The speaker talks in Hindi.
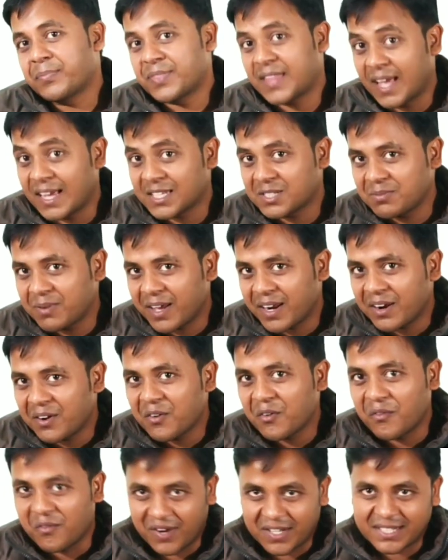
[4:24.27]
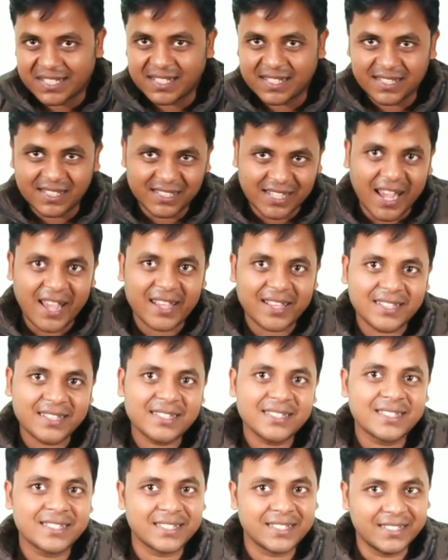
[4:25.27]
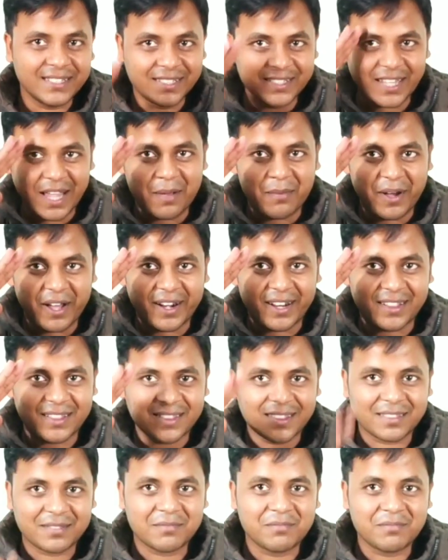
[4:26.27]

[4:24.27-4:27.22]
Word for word: थैंक्स फॉर वॉचिंग जय हिंद जय भारत